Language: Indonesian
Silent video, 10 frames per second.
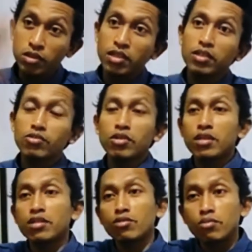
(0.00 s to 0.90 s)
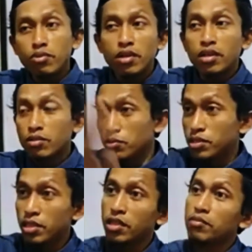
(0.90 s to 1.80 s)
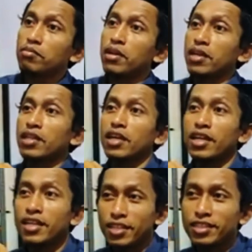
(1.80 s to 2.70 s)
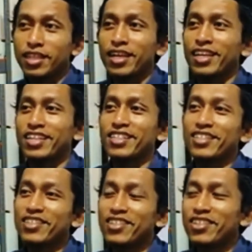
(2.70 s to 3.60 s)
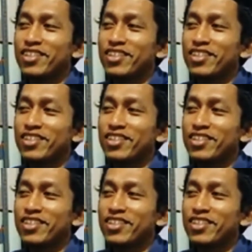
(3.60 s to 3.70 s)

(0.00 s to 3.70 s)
besar yang sudah dikuburan antum bisa bangkitkan lagi sekarang gitu.